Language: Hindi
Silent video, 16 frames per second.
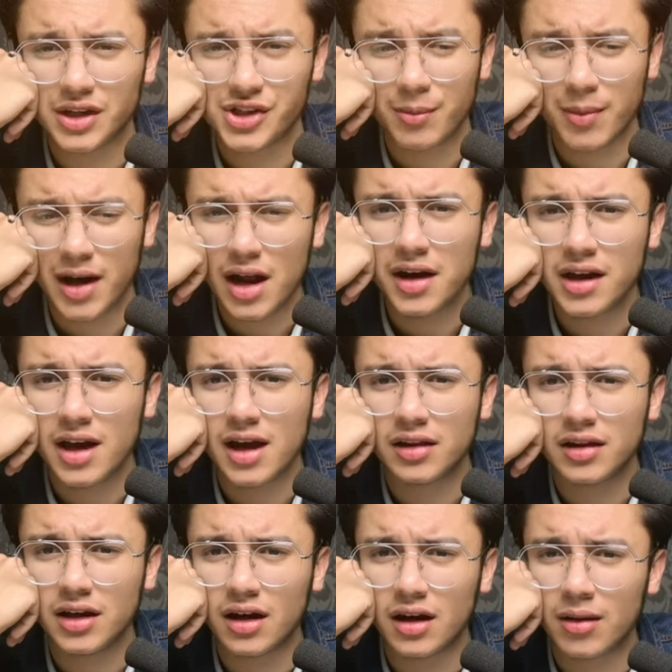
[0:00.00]
जब अल्लाह ने कह
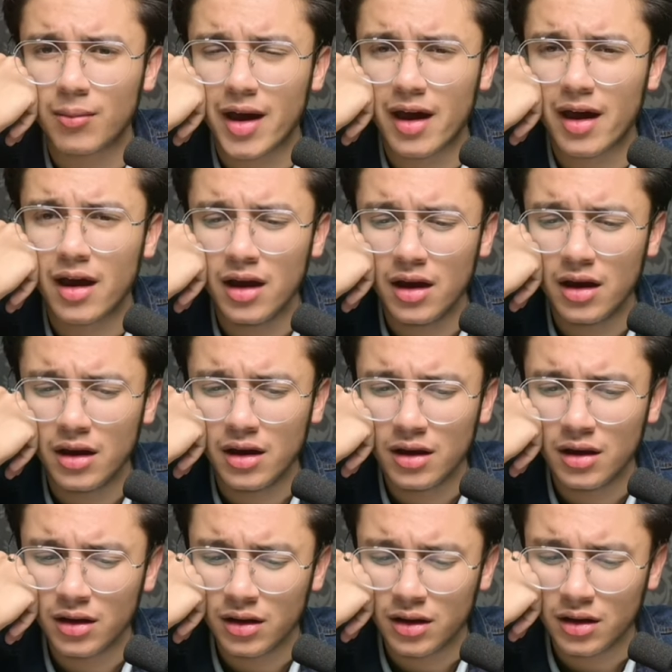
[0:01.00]
दिया कि मैं
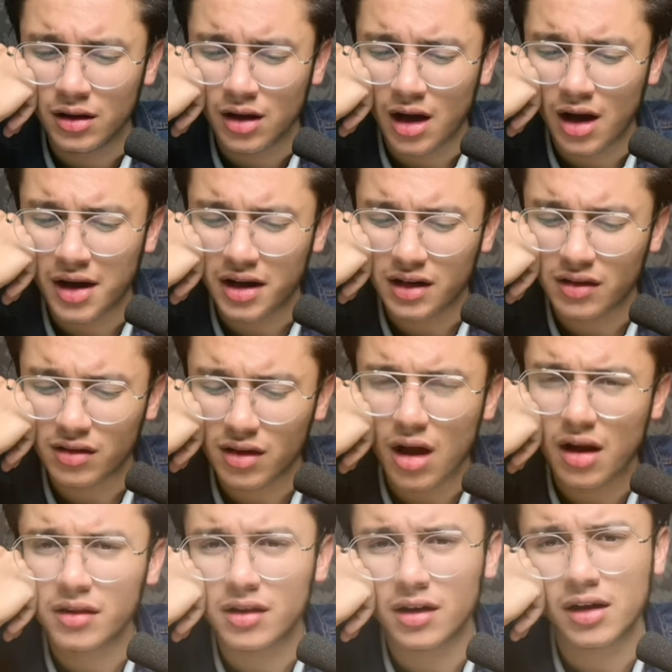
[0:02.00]
हर
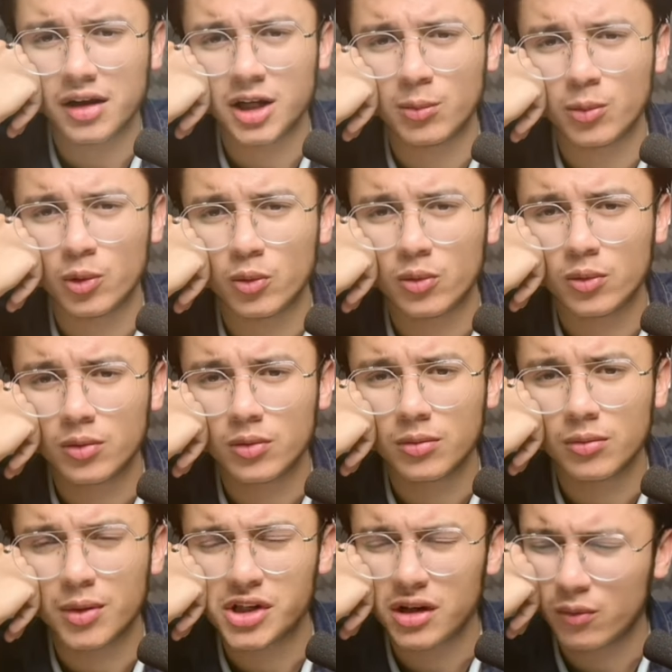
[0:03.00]
इंसान से करीब हूँ
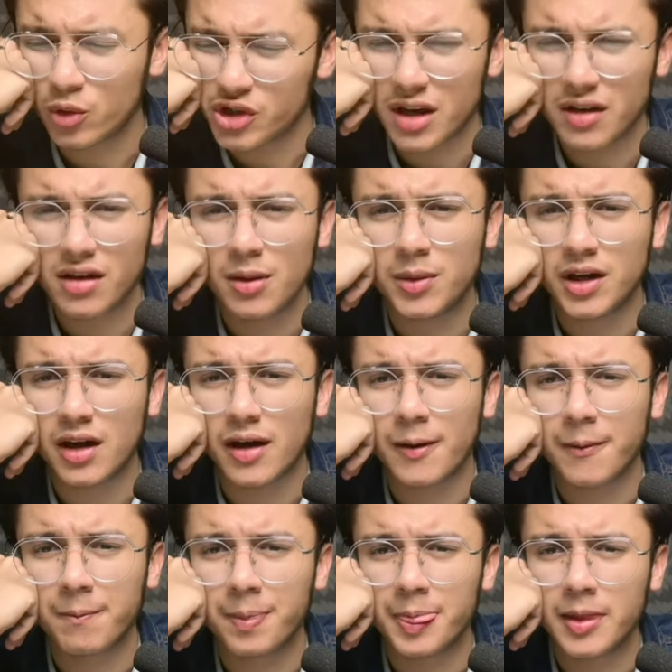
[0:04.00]
बेशक वो जैसा भी है
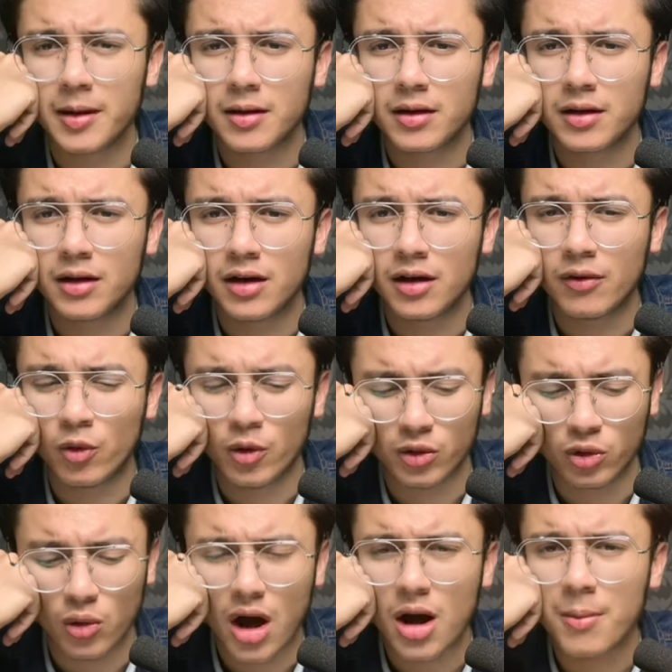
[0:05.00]
वो
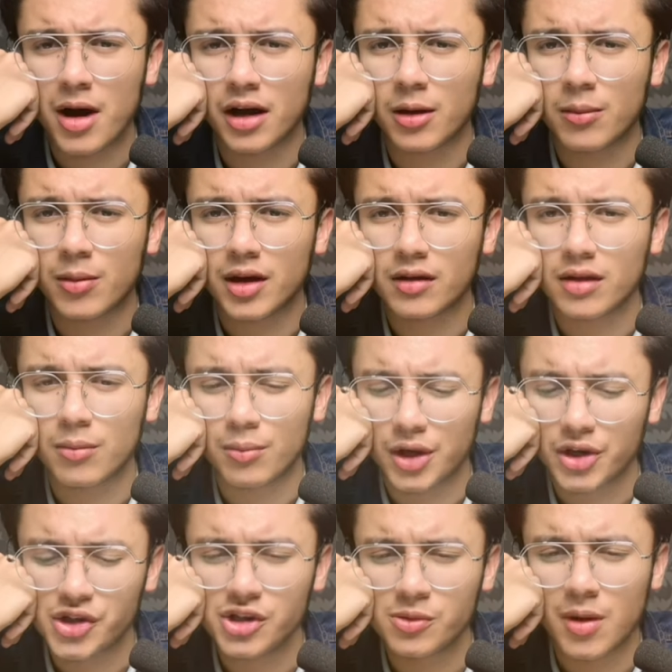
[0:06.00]
दुआ मांगे मेरे से
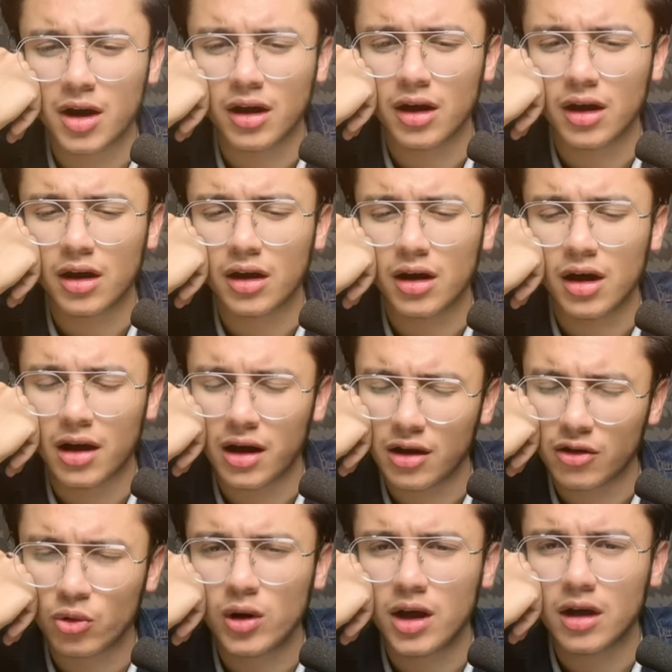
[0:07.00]
बख्शिश मांगे अल्लाह
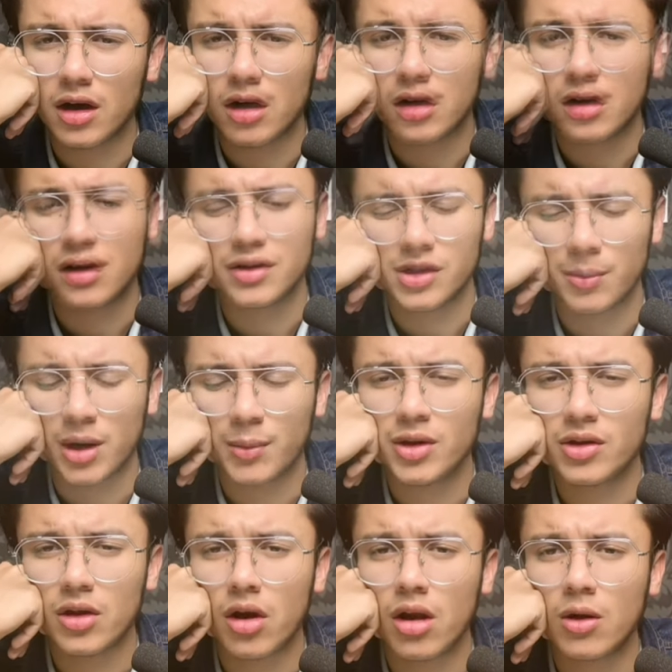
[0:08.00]
सुनेगा नहीं जब नबी
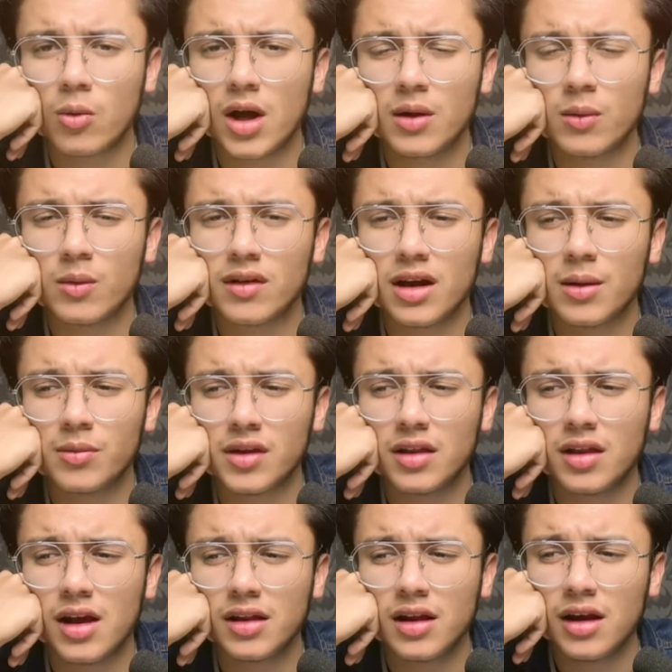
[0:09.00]
सल्लल्लाहु अलैहि वसल्लम
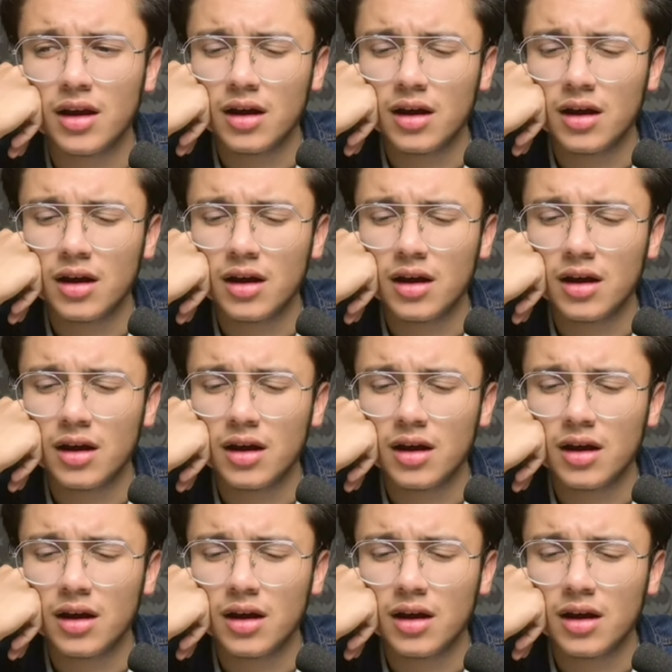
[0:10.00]
ज़िंदा थे